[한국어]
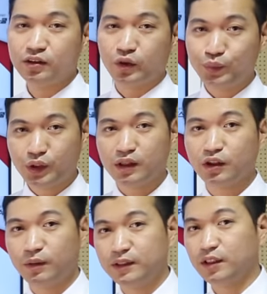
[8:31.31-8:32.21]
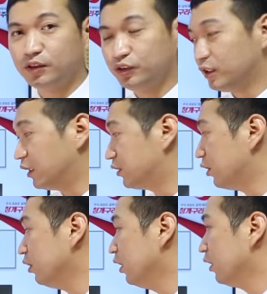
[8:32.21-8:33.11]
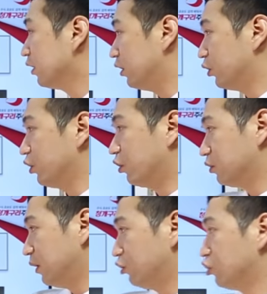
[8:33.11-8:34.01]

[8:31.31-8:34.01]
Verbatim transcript: 선물 같은 거 발생할 수 있겠죠. 그리고 여름에